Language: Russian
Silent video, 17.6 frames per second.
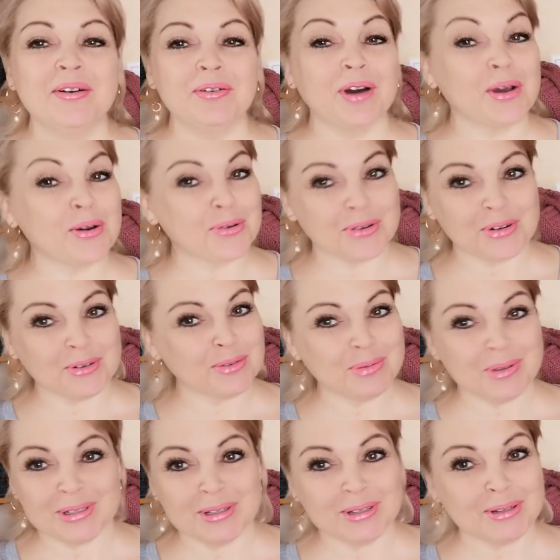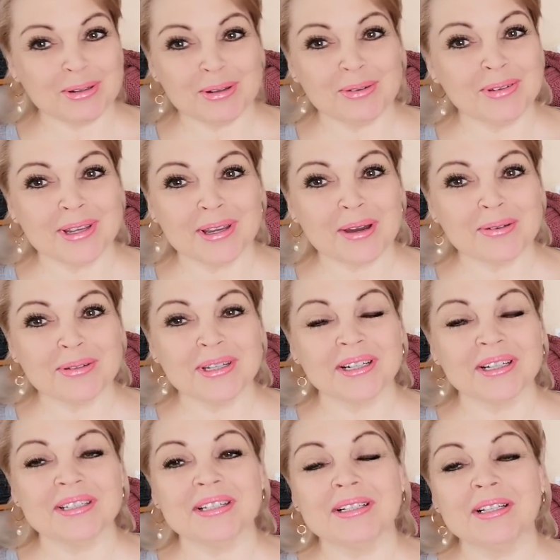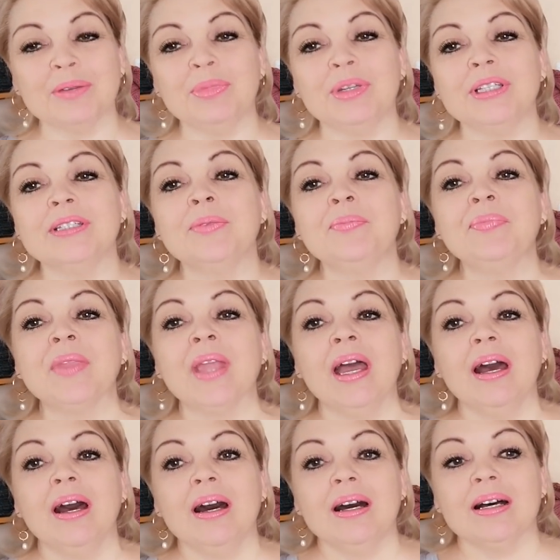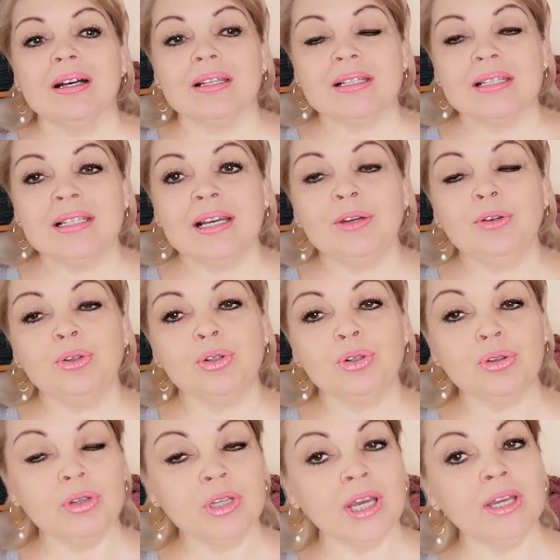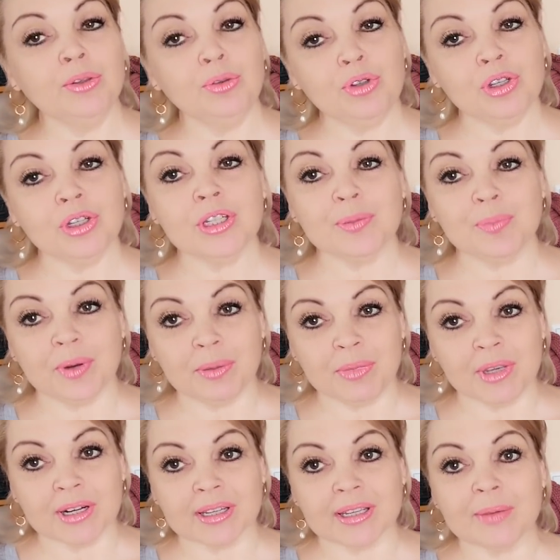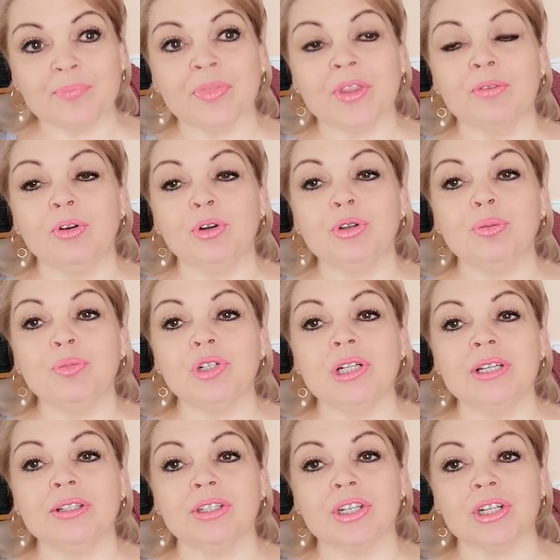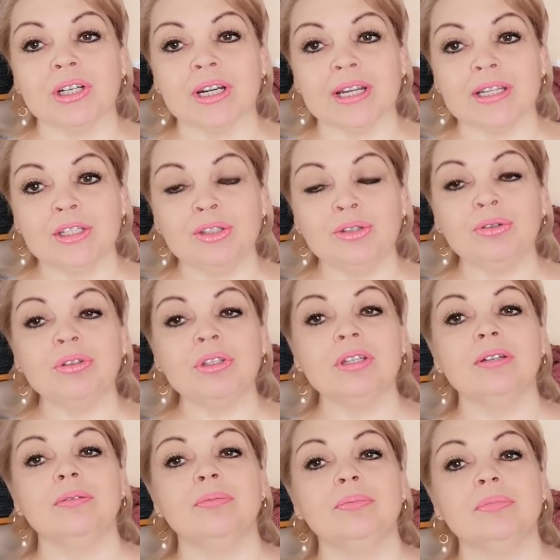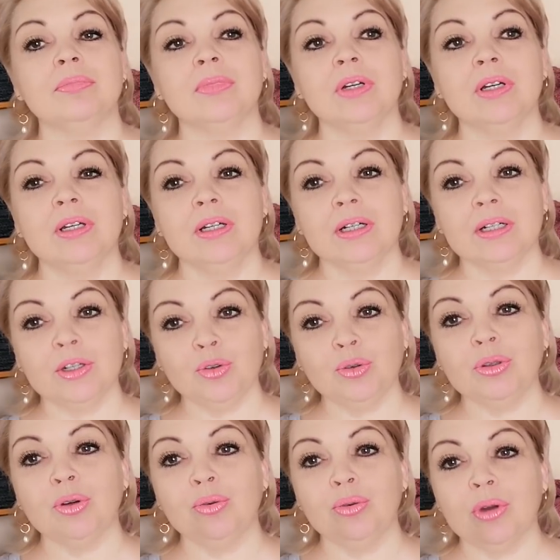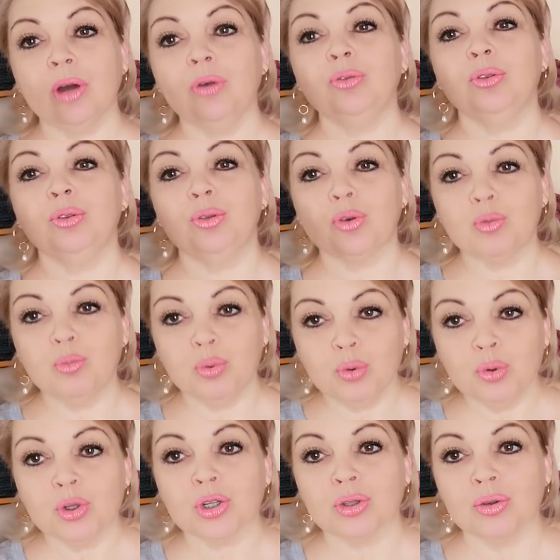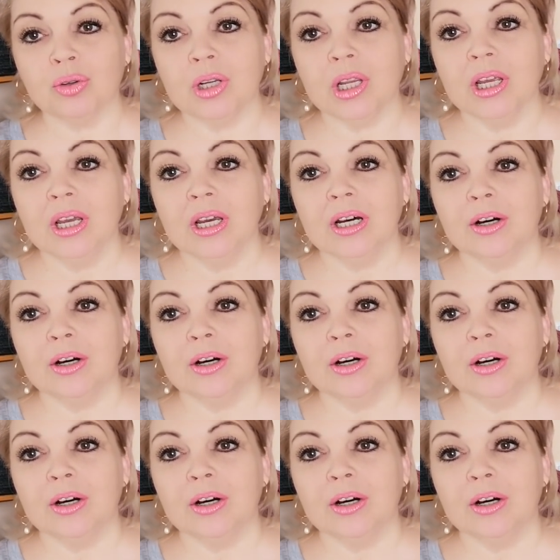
в хорошем смысле слова, никого не хотела обидеть, э, знают, что я иду через примерки. В общем, жилеточка растет. Хочу такую какую-то трубу, что ли,